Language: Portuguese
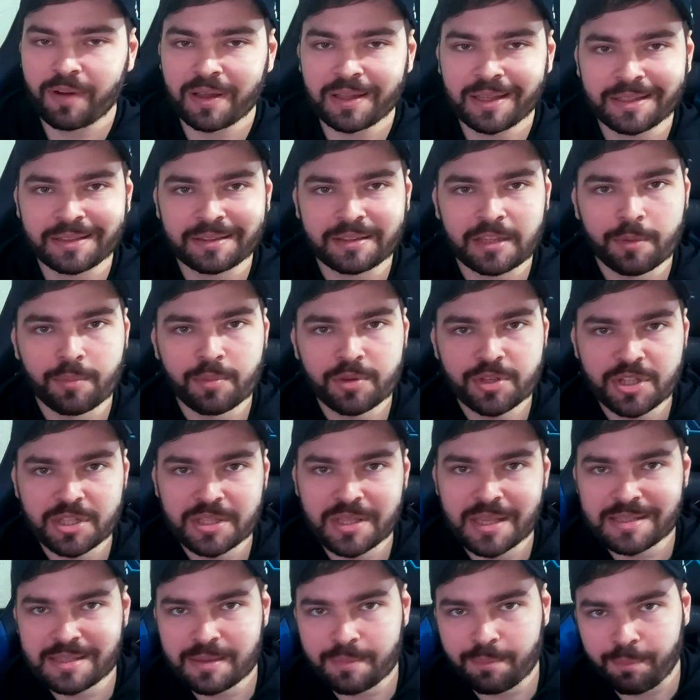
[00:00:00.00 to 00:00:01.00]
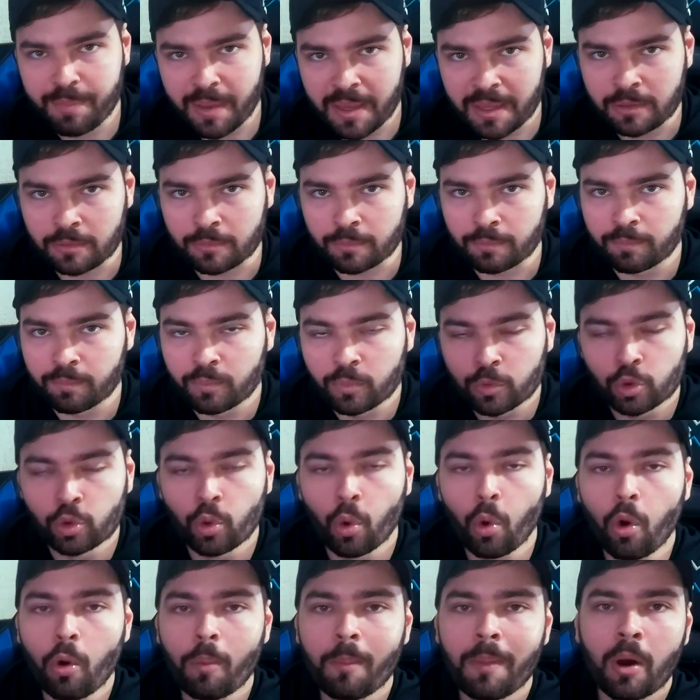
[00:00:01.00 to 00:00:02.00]
fala em termos de desempenho,
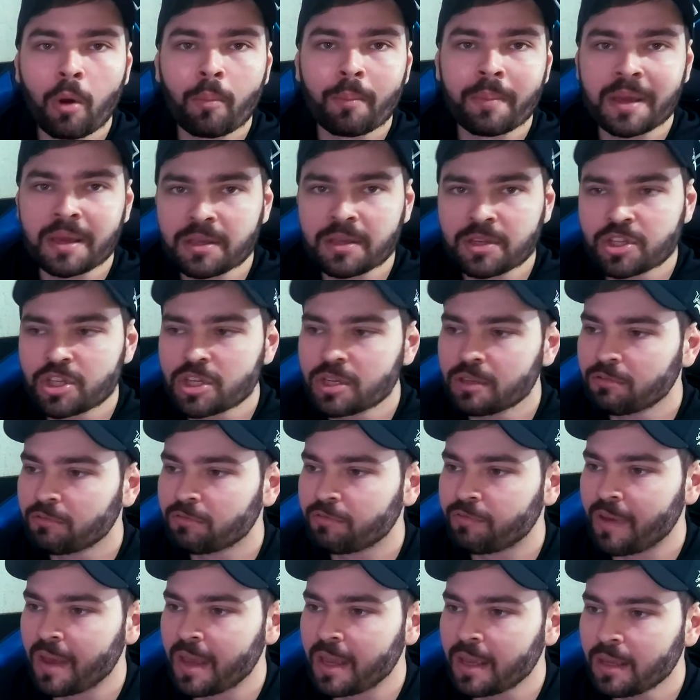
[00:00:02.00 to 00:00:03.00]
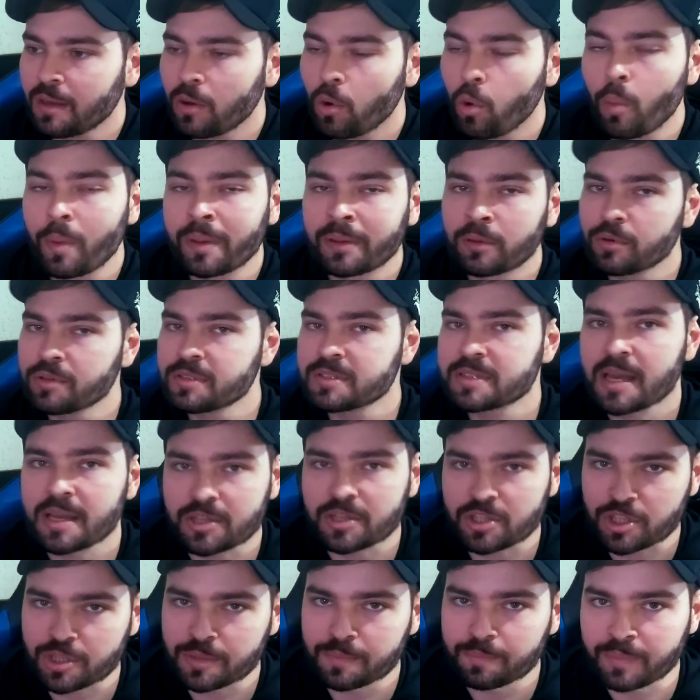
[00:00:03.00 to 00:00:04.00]
normalmente vem o Windows
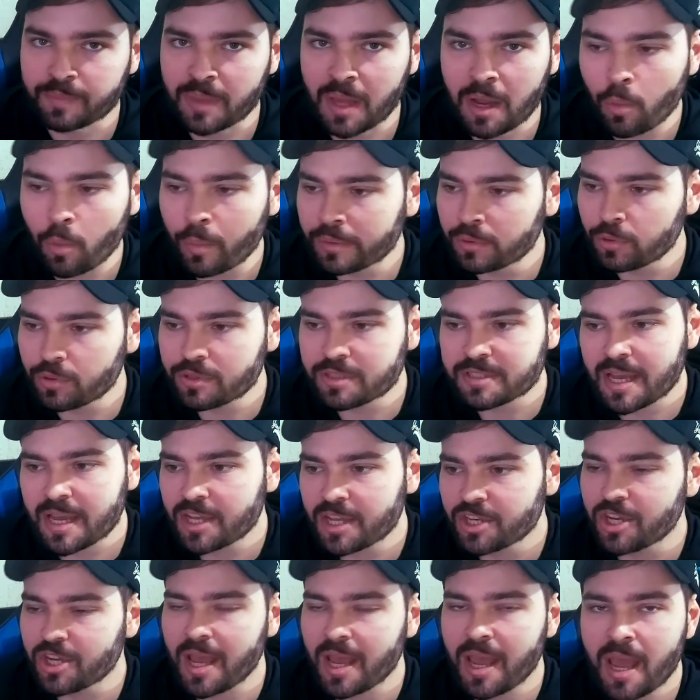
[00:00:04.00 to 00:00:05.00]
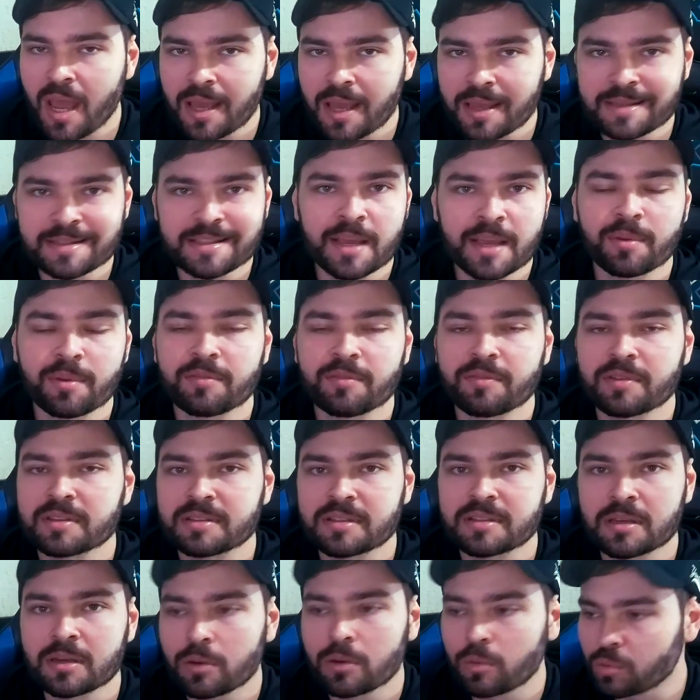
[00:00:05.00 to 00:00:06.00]
7, tá? O Windows 7 é e sempre
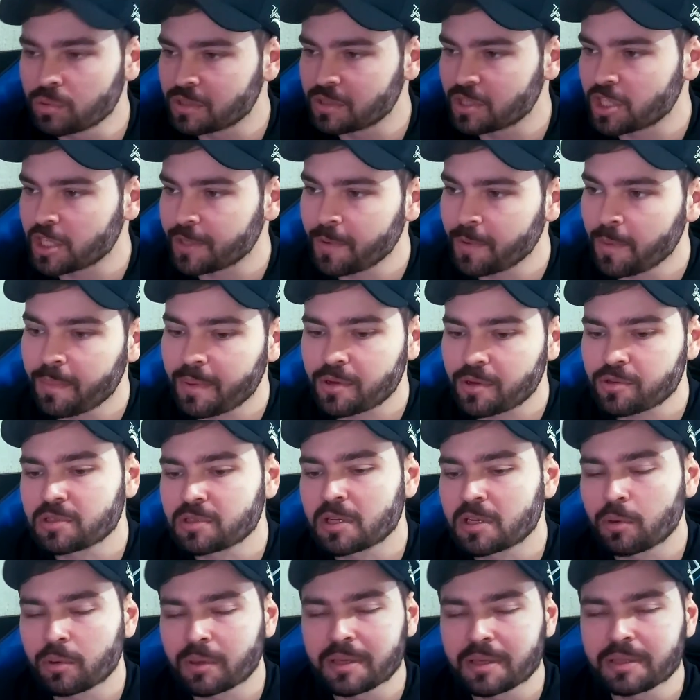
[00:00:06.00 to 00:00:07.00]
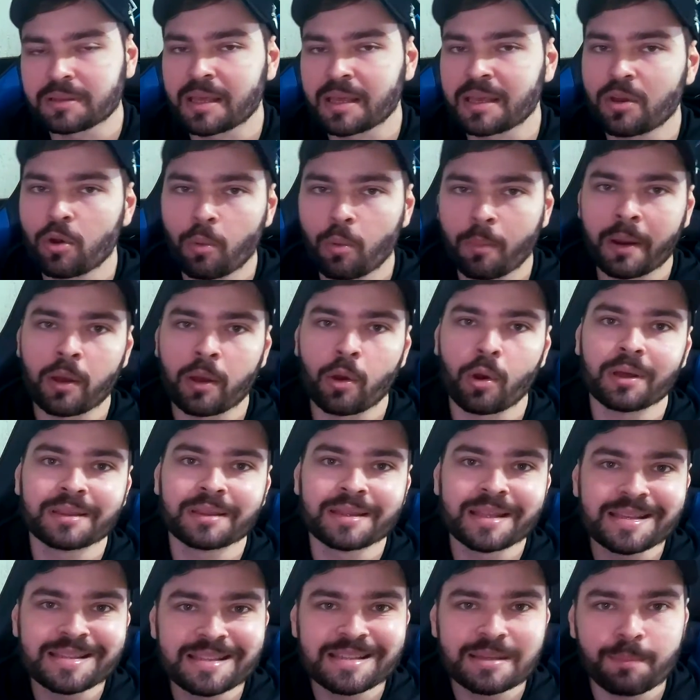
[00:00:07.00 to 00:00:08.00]
vai ser o sistema operacional que tem o
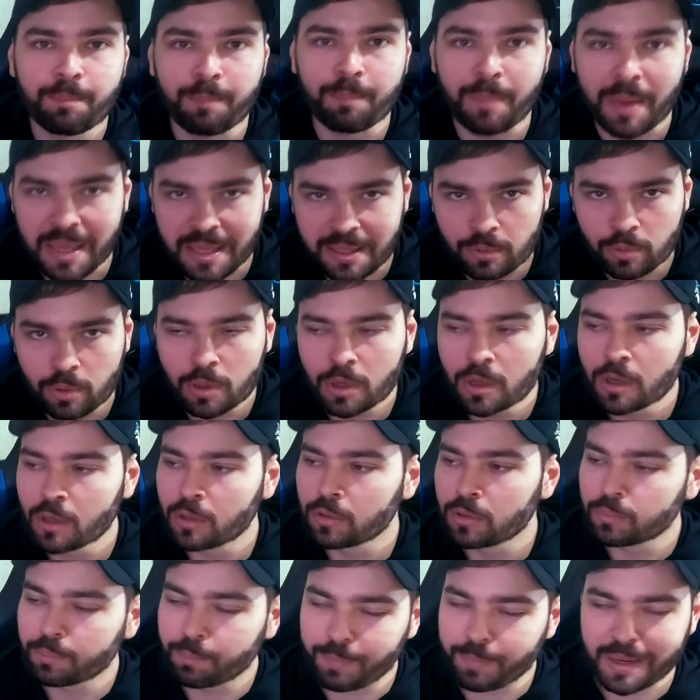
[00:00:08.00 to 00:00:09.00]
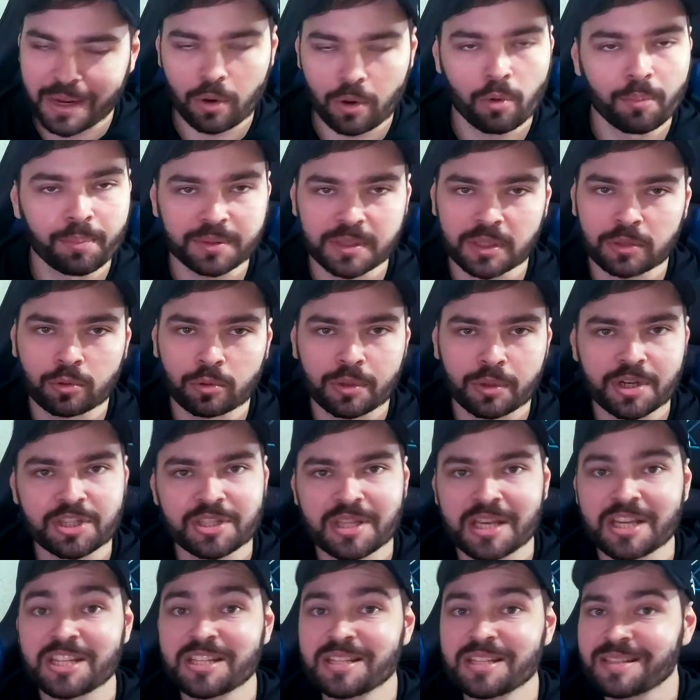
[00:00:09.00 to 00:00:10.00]
maior desempenho para
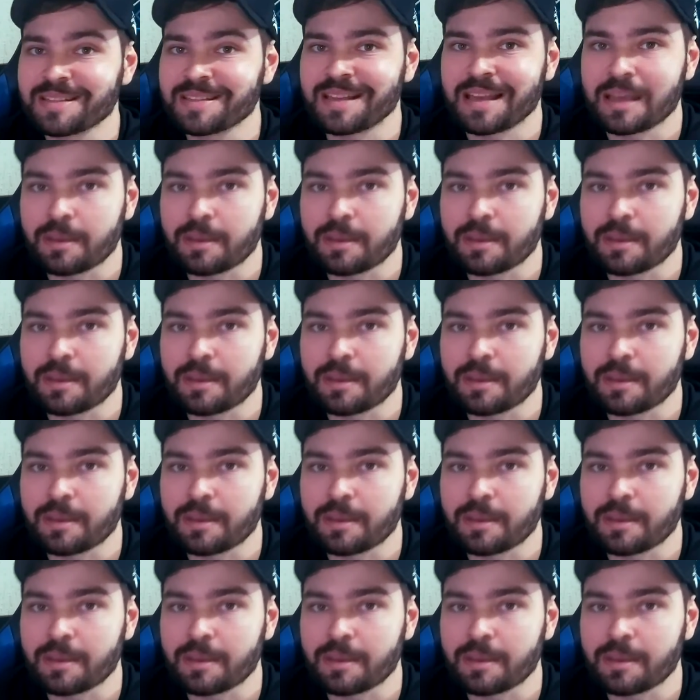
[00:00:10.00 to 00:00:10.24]
computadores desde